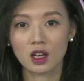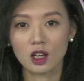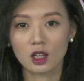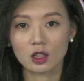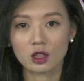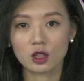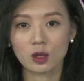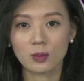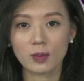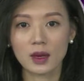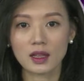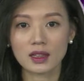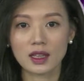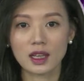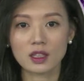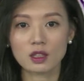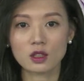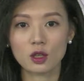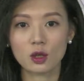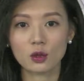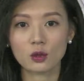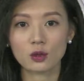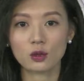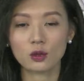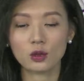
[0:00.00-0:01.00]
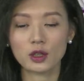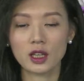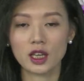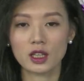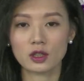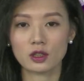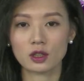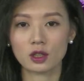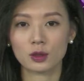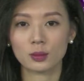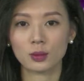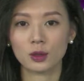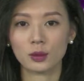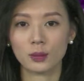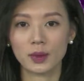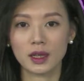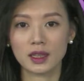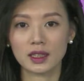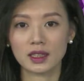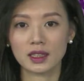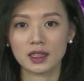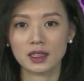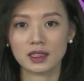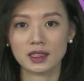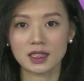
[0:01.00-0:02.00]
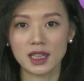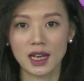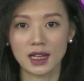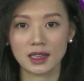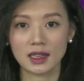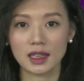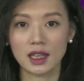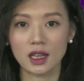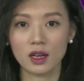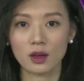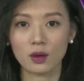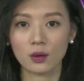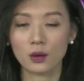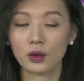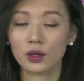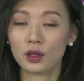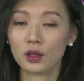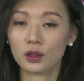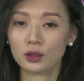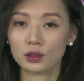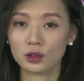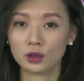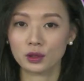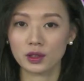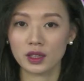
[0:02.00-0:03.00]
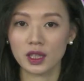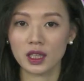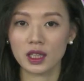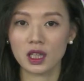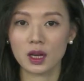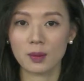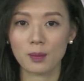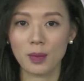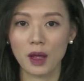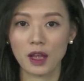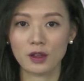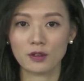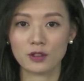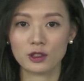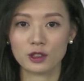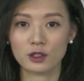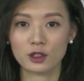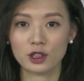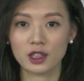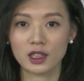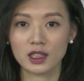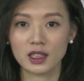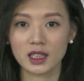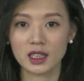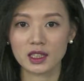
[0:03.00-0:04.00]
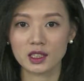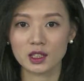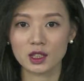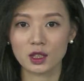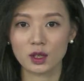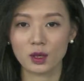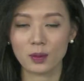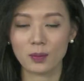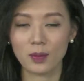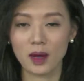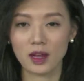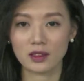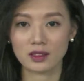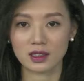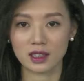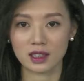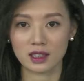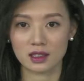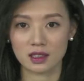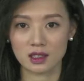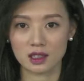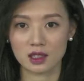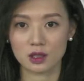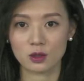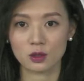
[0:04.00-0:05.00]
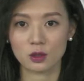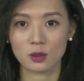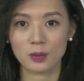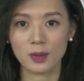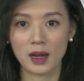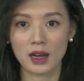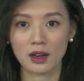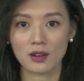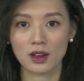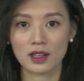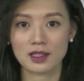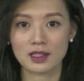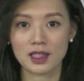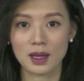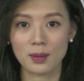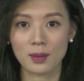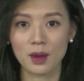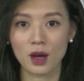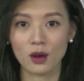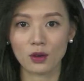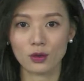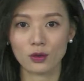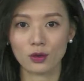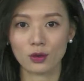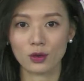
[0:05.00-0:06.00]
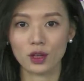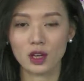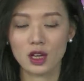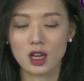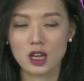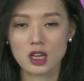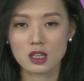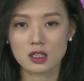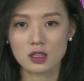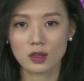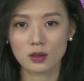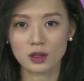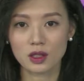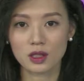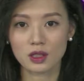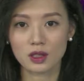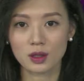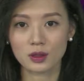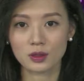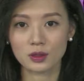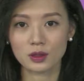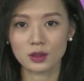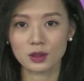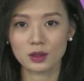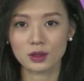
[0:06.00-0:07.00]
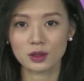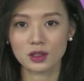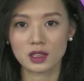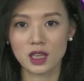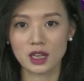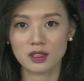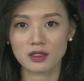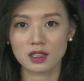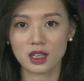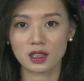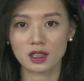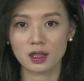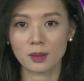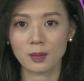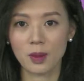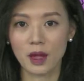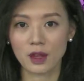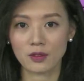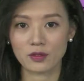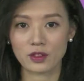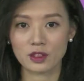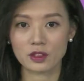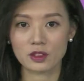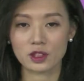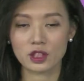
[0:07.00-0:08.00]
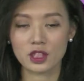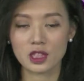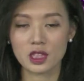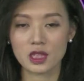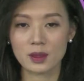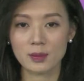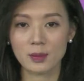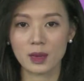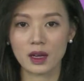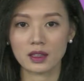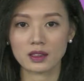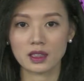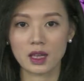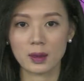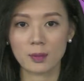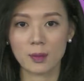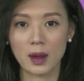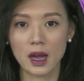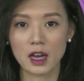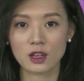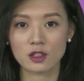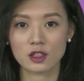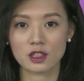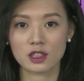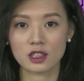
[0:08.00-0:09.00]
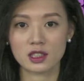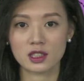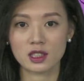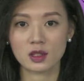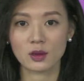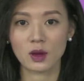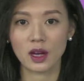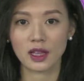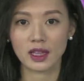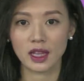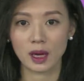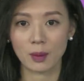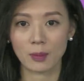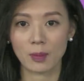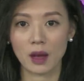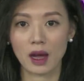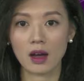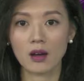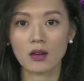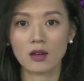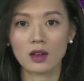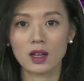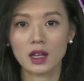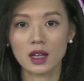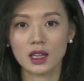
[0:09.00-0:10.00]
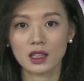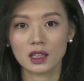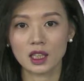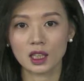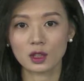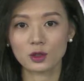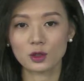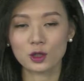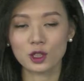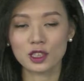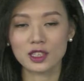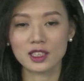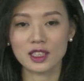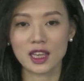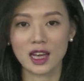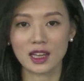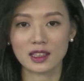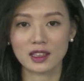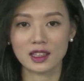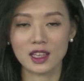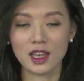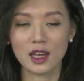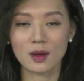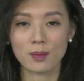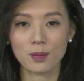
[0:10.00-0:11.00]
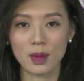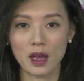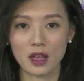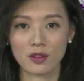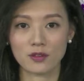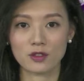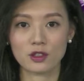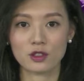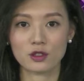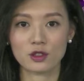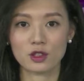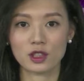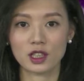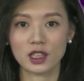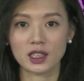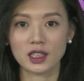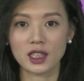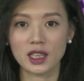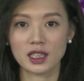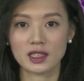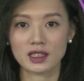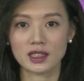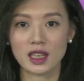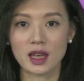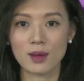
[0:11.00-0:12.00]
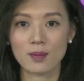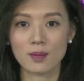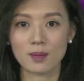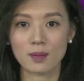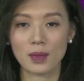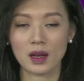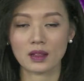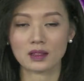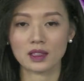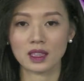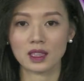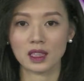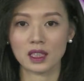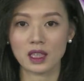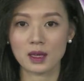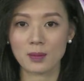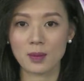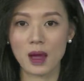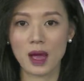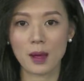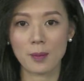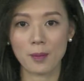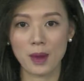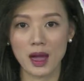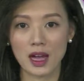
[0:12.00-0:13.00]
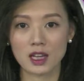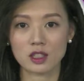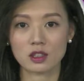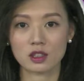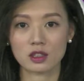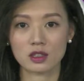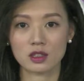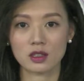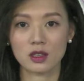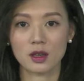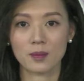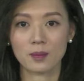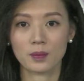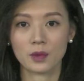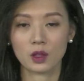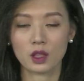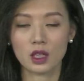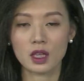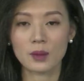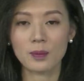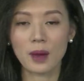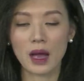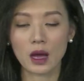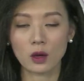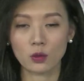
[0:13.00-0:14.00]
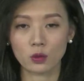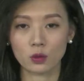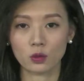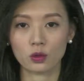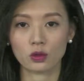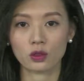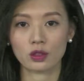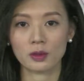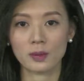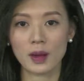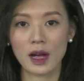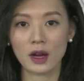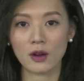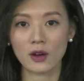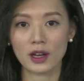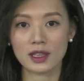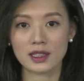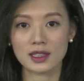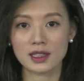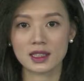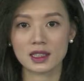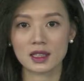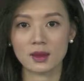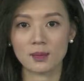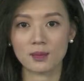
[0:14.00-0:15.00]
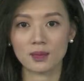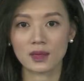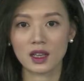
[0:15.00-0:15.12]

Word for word: 重磅蓝筹股也是普遍的一个下跌，汇控就跌了百分之零点九，报在了四十八块三毛五。中移动就上涨了百分之一，报在八十四块两毛。腾讯下跌百分之零点三，报在了一百八十一百五十八块四。